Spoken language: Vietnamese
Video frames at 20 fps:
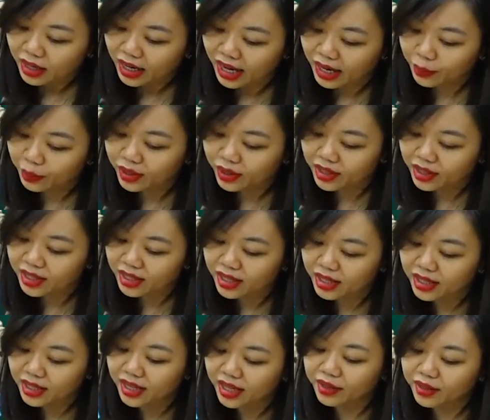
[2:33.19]
Em có thể
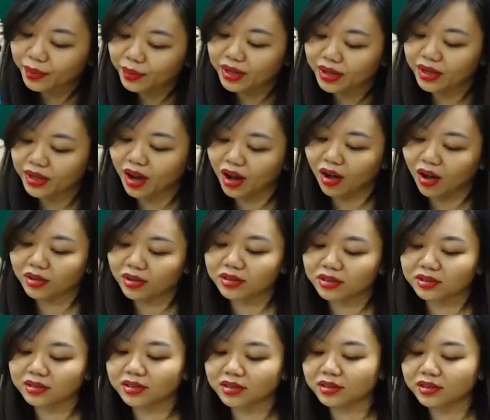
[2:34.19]
nhìn hình bạn nhỏ
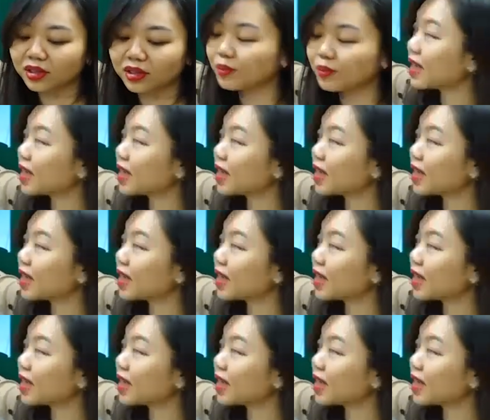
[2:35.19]
ở ở trong